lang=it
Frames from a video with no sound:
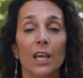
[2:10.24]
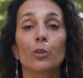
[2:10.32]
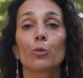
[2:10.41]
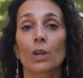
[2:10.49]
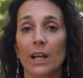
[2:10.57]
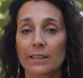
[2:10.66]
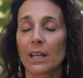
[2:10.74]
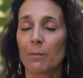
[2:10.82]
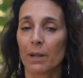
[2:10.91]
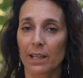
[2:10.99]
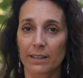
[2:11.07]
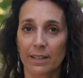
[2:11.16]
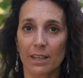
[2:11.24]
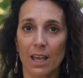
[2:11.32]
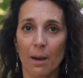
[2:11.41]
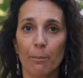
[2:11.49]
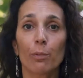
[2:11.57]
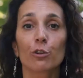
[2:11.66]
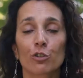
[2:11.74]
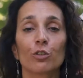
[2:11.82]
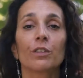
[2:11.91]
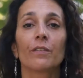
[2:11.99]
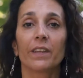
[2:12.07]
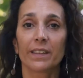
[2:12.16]
e durante la malattia
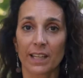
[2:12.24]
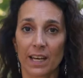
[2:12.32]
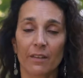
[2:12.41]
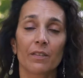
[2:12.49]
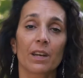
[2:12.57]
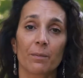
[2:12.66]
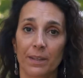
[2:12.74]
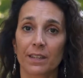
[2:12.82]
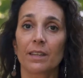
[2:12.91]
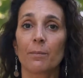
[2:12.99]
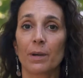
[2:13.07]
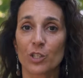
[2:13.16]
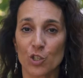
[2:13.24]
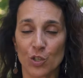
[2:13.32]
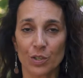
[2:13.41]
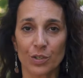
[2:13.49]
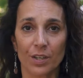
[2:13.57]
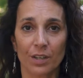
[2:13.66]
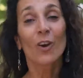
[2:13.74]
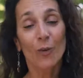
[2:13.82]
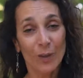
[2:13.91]
possono diventare veramente dei macigni.